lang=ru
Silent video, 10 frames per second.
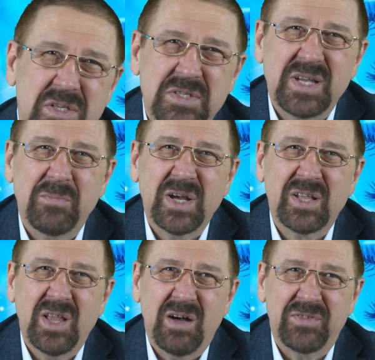И самое
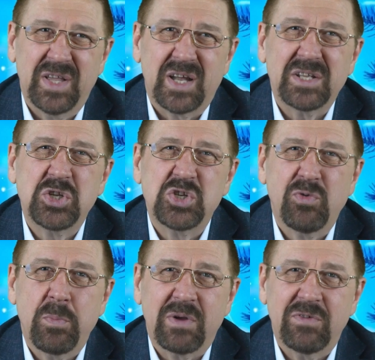главное, ради
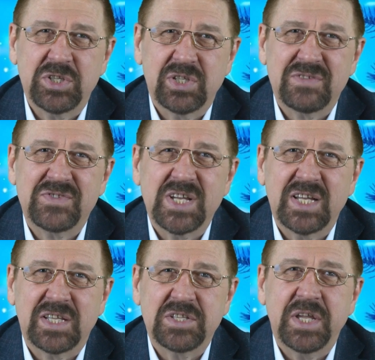чего проводилась вся
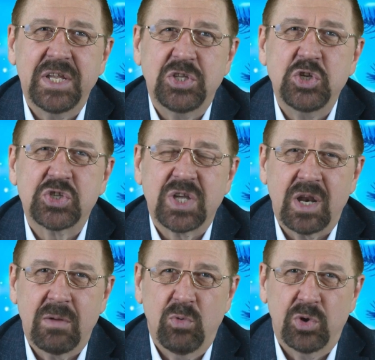эта теоретическая
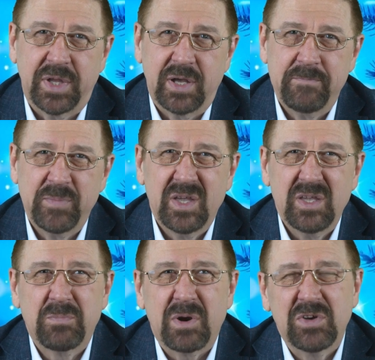работа
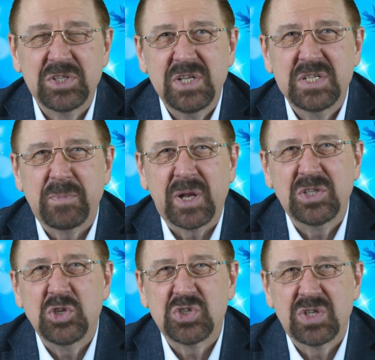и проводились
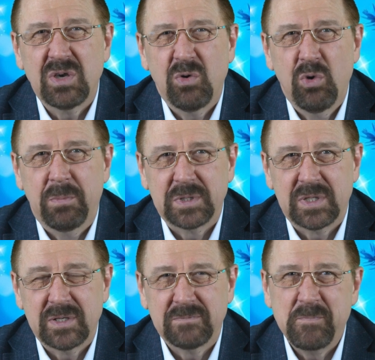практические
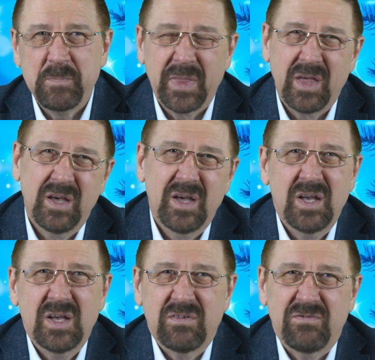опыты.
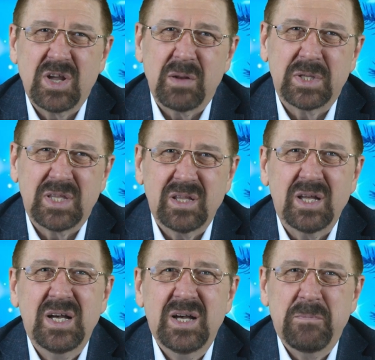
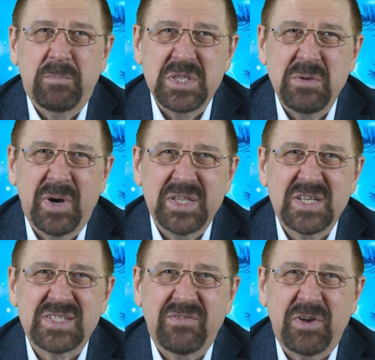Выработано
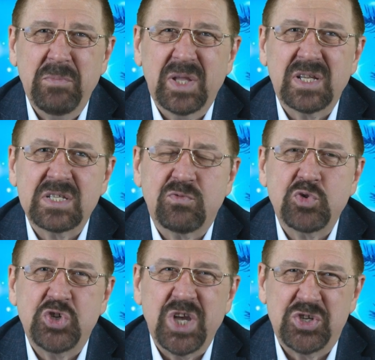понимание современно
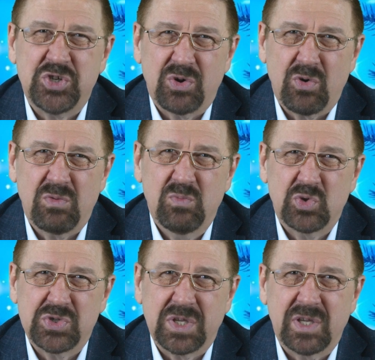звучащей
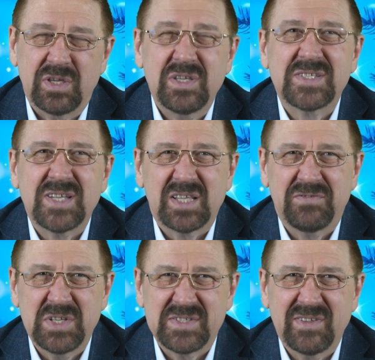рок-музыки и,
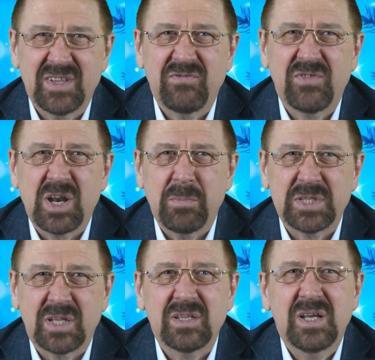соответственно,
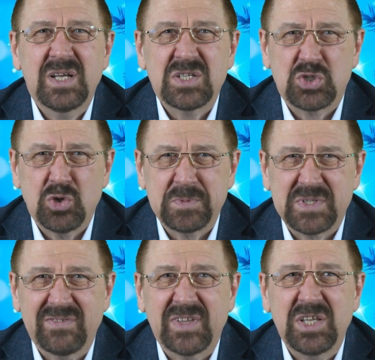выработан
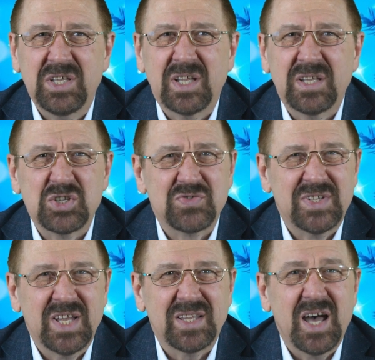собственный и, на наш
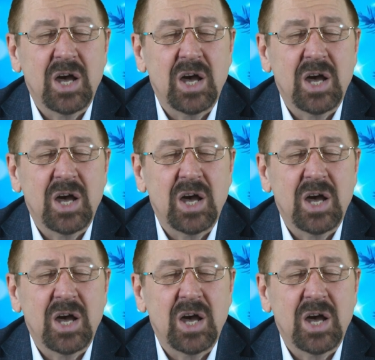взгляд,